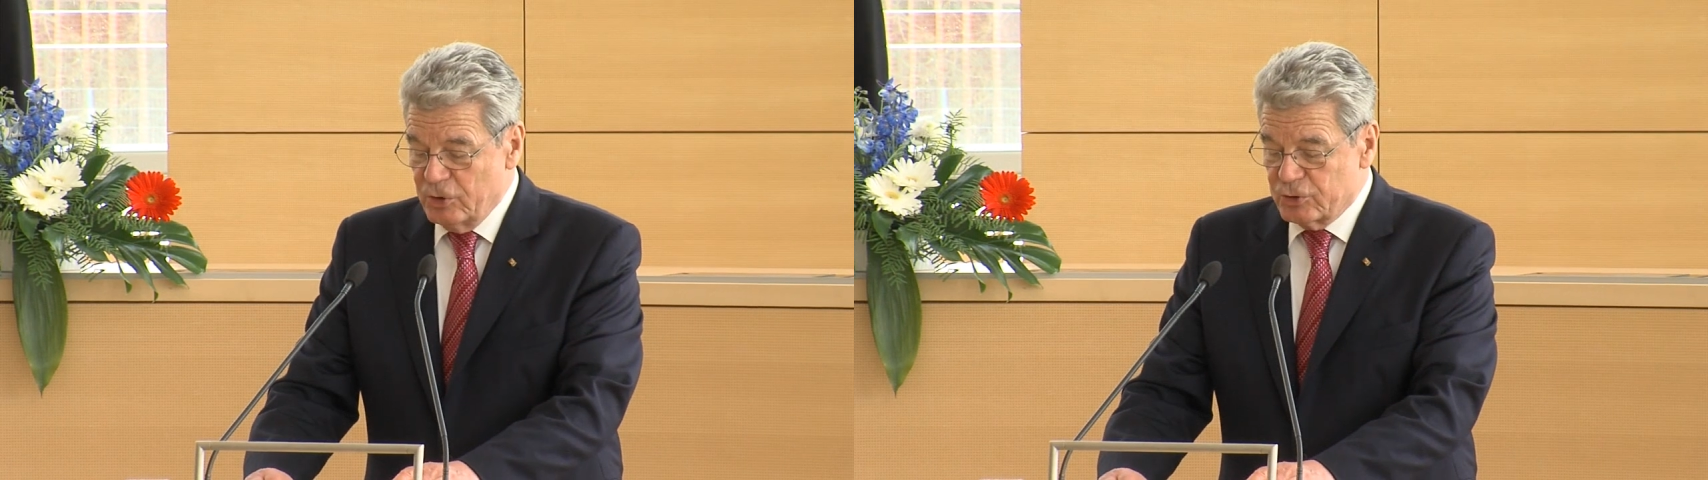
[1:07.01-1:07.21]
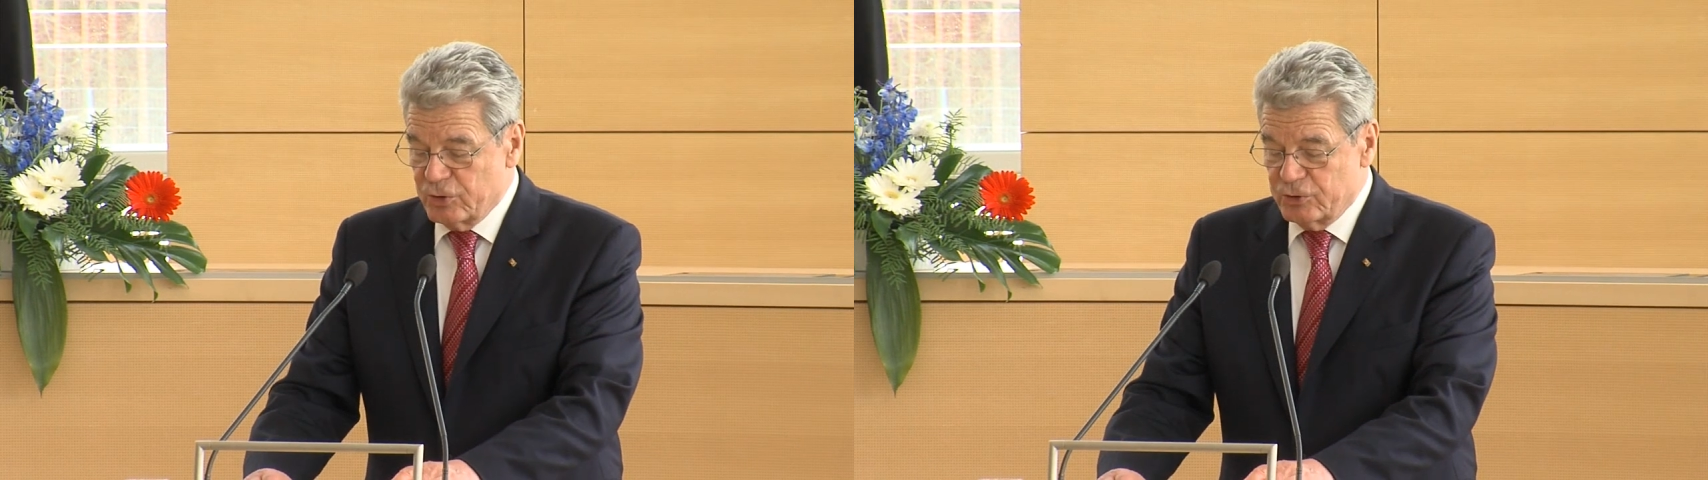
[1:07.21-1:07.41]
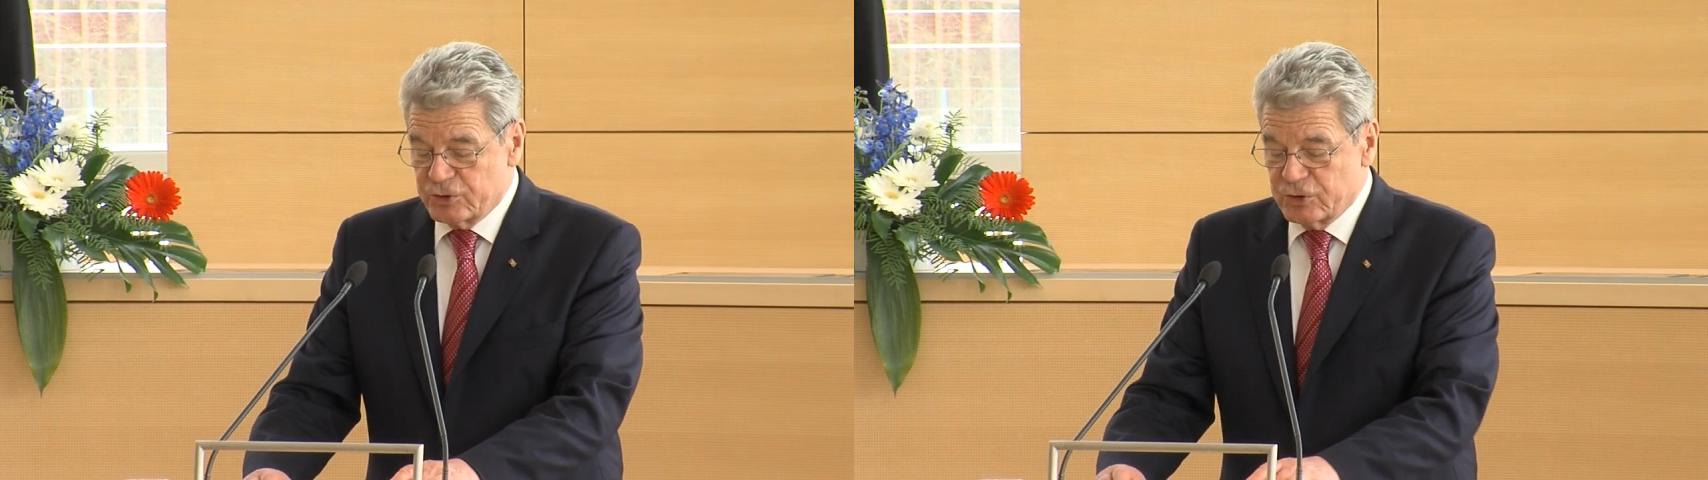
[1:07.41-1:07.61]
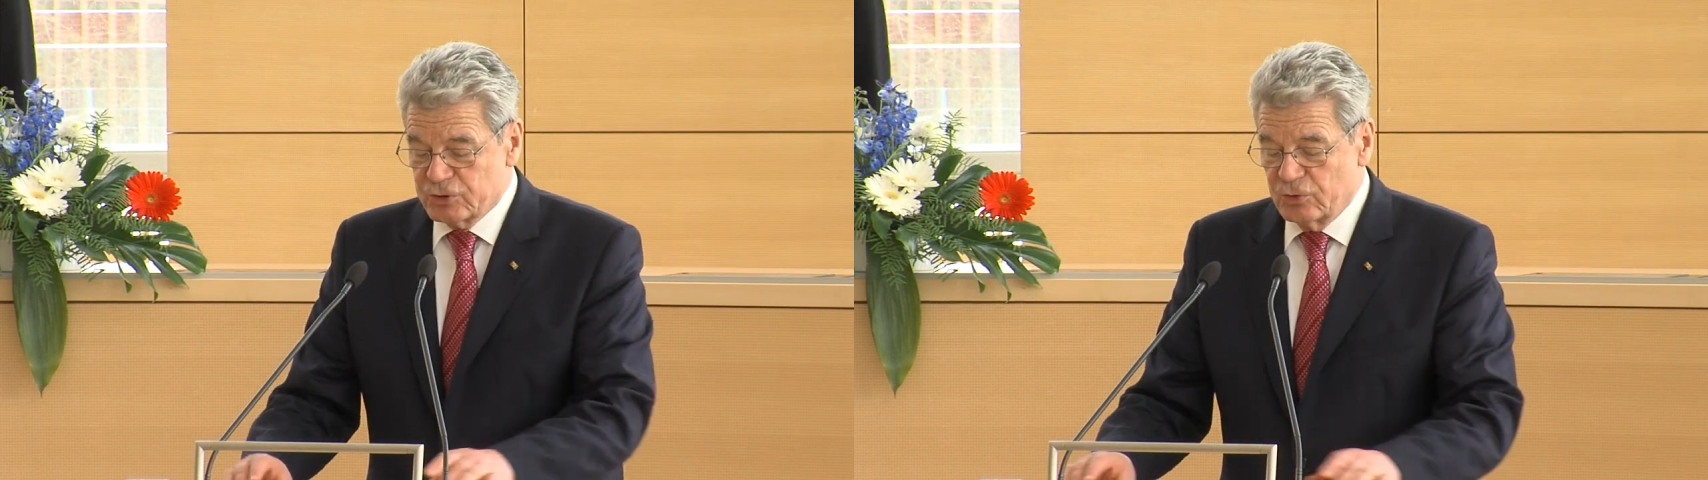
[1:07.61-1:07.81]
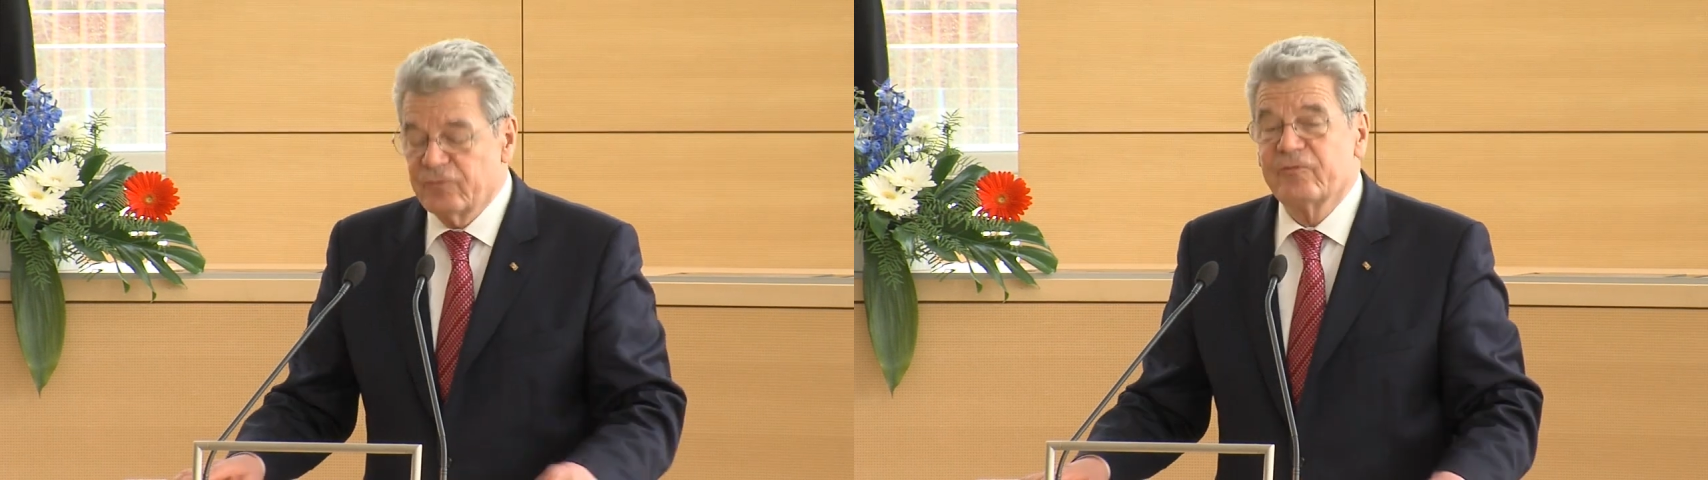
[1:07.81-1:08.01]
schützte
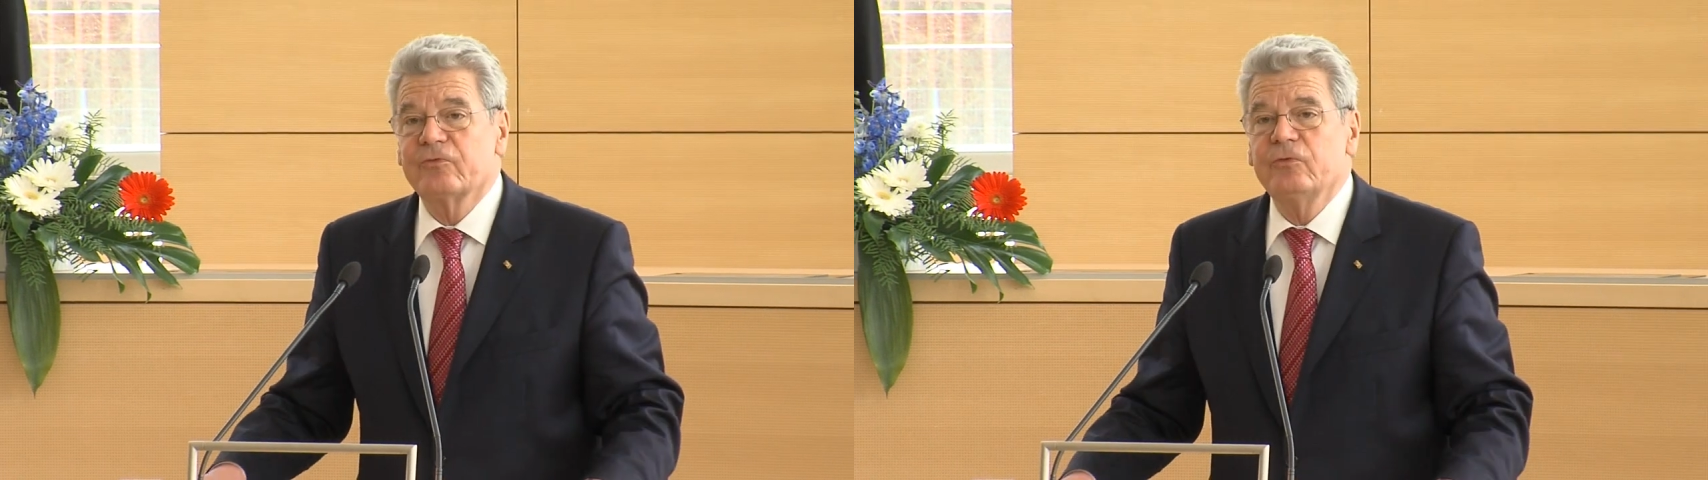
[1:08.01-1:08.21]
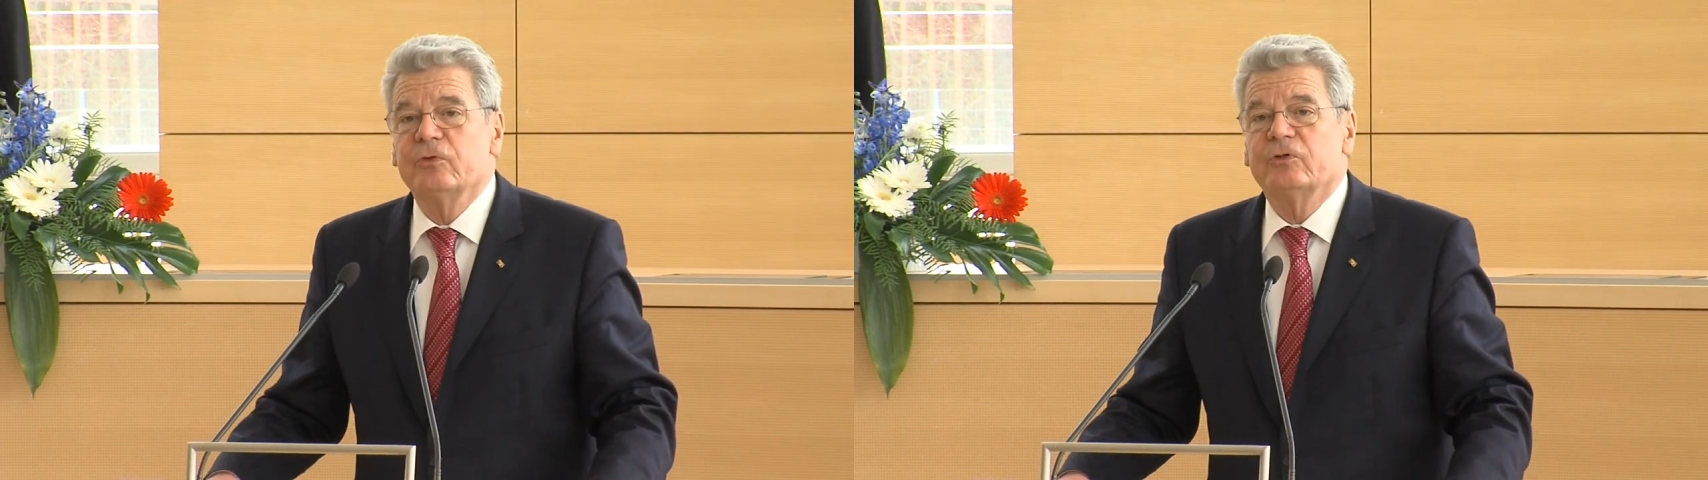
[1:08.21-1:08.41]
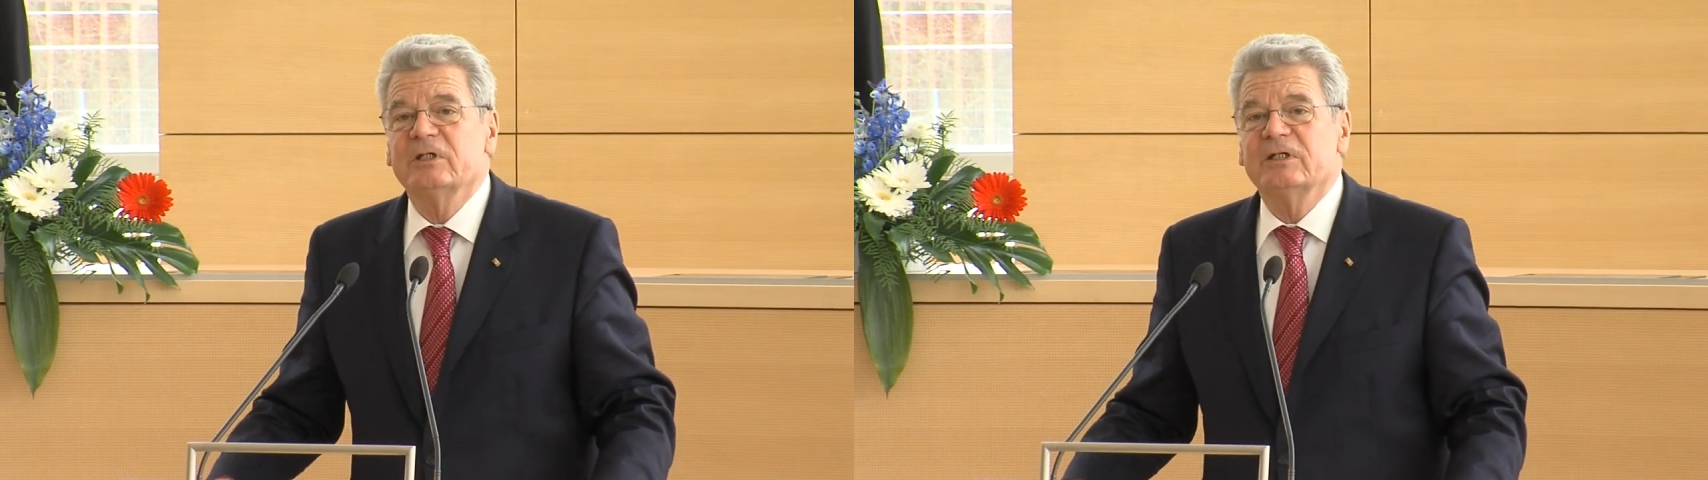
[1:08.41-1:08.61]
schon früh die